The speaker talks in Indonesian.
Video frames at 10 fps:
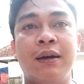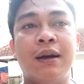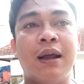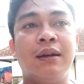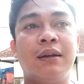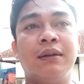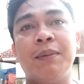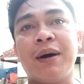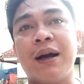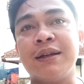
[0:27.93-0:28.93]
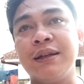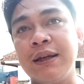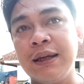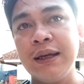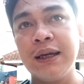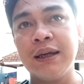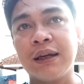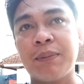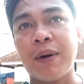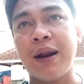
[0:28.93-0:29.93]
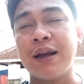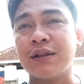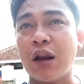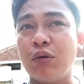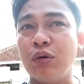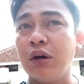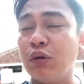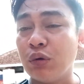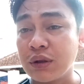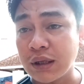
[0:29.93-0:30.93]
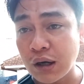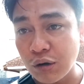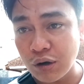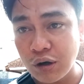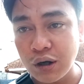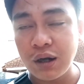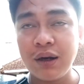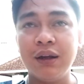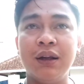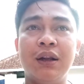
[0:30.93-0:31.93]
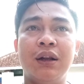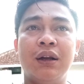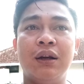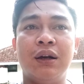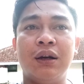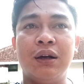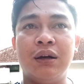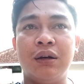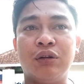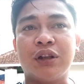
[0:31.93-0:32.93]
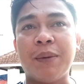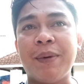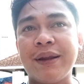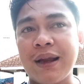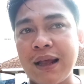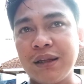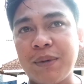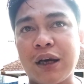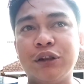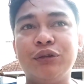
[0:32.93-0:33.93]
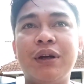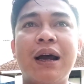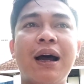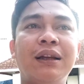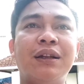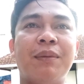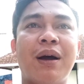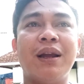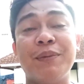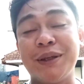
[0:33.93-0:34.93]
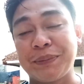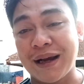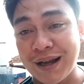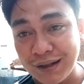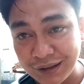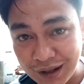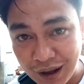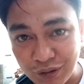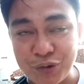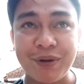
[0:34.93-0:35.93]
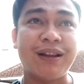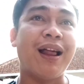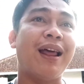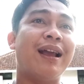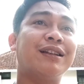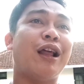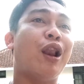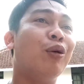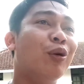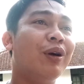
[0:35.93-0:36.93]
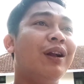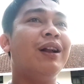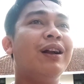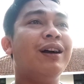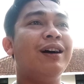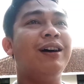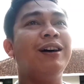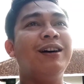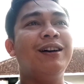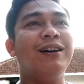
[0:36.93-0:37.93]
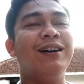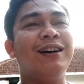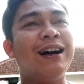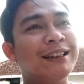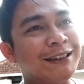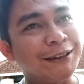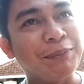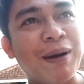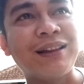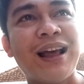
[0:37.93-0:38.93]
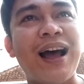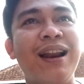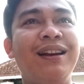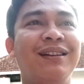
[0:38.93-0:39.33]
Dan terima kasih kepada yang selalu mendukung channel Logodor. Utamanya terima kasih juga sama yang menciptakan kita Allah Subhanahu Taala yang selalu uh, kesempatan